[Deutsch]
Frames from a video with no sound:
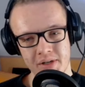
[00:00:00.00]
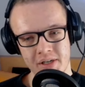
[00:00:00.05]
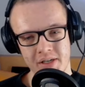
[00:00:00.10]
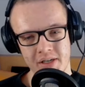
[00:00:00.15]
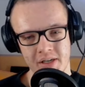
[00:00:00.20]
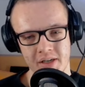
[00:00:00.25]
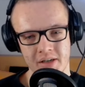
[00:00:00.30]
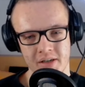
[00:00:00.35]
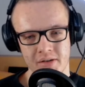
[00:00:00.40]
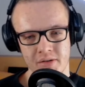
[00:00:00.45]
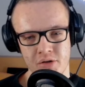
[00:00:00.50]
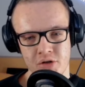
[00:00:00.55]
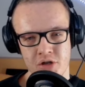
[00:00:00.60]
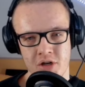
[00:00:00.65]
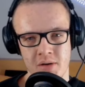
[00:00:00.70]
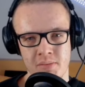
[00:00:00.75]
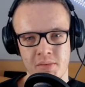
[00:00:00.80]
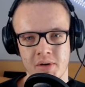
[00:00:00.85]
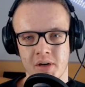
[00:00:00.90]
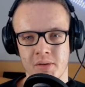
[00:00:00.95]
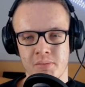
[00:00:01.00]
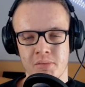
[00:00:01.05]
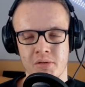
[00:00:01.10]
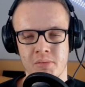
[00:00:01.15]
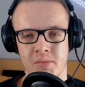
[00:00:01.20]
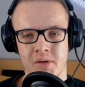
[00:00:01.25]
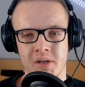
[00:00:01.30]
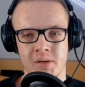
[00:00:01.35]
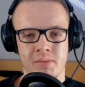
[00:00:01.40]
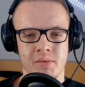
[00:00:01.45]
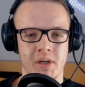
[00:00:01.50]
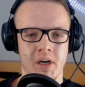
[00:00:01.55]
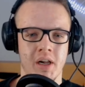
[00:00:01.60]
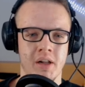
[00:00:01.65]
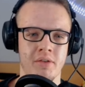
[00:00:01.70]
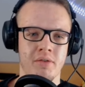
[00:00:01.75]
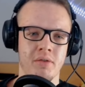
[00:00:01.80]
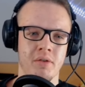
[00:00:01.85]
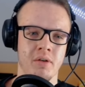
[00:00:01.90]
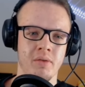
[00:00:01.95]
wichtigeren und schlimmeren Probleme
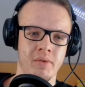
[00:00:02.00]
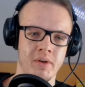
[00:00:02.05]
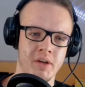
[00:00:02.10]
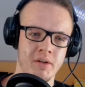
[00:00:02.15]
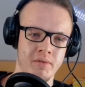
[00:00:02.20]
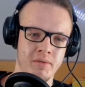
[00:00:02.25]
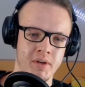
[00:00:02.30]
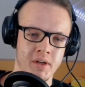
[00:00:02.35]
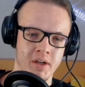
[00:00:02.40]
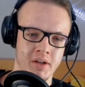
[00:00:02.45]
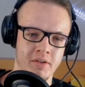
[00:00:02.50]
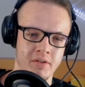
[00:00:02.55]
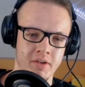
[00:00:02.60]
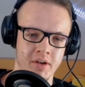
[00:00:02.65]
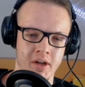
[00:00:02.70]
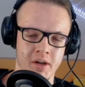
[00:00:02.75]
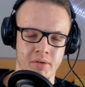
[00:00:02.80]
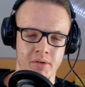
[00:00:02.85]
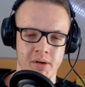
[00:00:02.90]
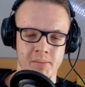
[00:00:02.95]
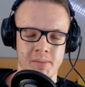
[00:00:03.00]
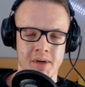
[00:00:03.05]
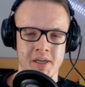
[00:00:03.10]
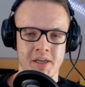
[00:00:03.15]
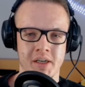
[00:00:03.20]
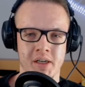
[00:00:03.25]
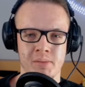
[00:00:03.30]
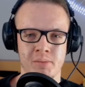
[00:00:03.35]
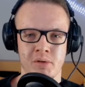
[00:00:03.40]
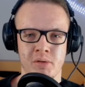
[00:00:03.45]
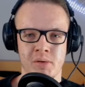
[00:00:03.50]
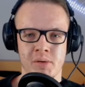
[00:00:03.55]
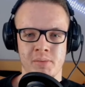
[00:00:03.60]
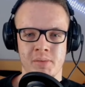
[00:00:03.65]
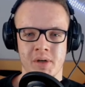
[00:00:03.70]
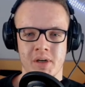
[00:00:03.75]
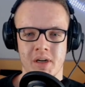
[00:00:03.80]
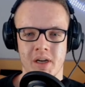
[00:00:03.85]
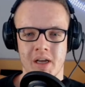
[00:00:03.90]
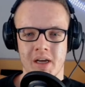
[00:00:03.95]
als irgendwelche finanziellen oder materiellen
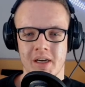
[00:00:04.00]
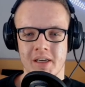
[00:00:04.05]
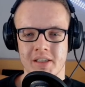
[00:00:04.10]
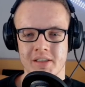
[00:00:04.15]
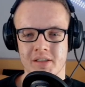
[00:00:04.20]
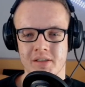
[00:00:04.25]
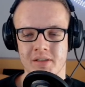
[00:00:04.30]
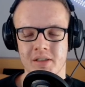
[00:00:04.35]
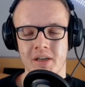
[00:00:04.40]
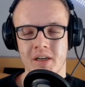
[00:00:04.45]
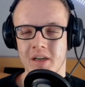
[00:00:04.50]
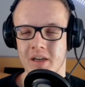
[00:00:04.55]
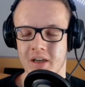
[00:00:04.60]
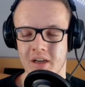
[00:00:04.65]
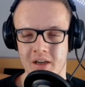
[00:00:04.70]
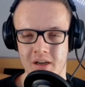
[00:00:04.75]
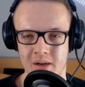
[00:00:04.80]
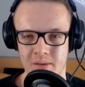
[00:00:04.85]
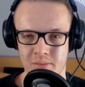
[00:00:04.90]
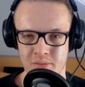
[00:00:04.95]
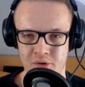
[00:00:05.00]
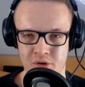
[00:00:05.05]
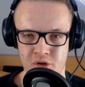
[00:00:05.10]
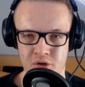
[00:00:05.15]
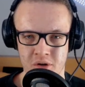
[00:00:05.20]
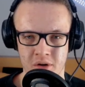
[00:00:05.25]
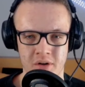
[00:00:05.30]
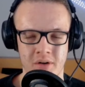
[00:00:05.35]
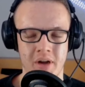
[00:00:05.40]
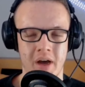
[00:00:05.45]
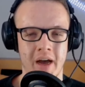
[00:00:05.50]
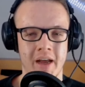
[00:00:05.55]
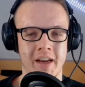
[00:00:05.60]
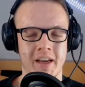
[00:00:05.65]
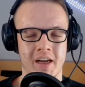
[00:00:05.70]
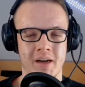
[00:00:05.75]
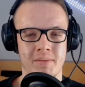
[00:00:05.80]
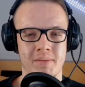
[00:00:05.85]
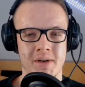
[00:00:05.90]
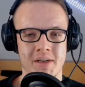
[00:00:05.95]
Probleme. Klar, ist, müsst schon
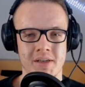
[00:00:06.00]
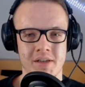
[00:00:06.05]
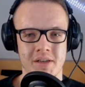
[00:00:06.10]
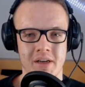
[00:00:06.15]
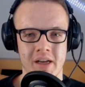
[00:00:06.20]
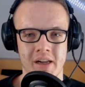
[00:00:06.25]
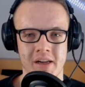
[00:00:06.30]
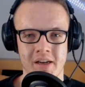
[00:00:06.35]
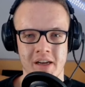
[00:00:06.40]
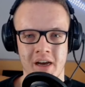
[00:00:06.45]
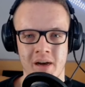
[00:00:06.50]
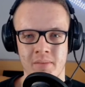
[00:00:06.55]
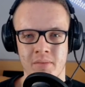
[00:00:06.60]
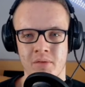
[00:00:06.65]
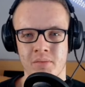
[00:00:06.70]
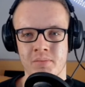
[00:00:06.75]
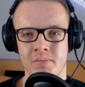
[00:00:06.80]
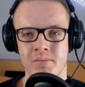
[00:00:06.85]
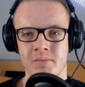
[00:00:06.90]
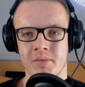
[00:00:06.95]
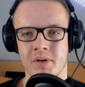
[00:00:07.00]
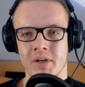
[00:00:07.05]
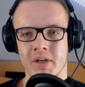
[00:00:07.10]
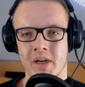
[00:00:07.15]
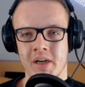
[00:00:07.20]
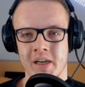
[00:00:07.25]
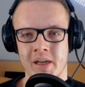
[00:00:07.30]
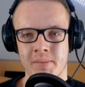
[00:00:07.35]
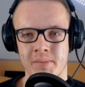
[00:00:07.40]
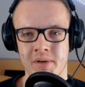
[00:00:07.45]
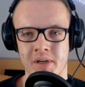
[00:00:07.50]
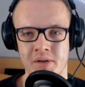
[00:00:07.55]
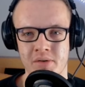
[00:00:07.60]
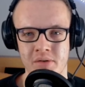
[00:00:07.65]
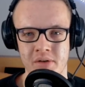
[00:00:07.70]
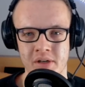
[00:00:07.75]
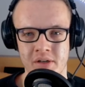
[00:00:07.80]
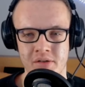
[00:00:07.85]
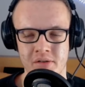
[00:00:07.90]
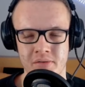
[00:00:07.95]
einigermaßen Geld haben, um euer Leben
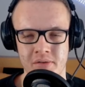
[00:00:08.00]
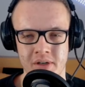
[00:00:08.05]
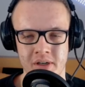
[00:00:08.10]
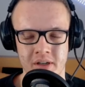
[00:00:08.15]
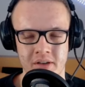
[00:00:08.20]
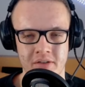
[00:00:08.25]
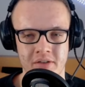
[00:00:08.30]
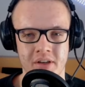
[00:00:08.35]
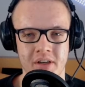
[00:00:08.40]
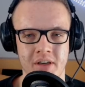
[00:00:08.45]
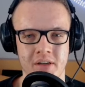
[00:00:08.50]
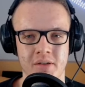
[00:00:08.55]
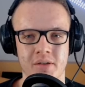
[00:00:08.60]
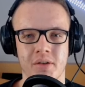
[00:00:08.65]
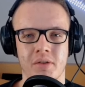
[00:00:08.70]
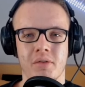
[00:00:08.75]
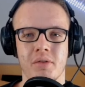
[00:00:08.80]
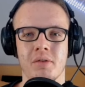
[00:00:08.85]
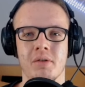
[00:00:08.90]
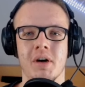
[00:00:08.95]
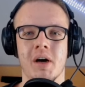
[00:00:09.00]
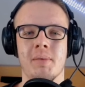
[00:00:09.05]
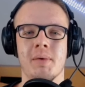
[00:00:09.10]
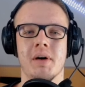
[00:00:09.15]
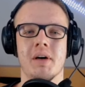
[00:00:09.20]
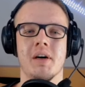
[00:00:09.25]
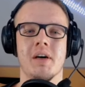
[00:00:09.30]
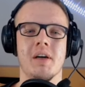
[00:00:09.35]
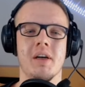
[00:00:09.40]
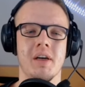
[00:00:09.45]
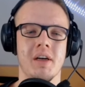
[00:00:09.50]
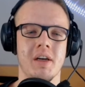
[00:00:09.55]
natürlich zu finanzieren und so, aber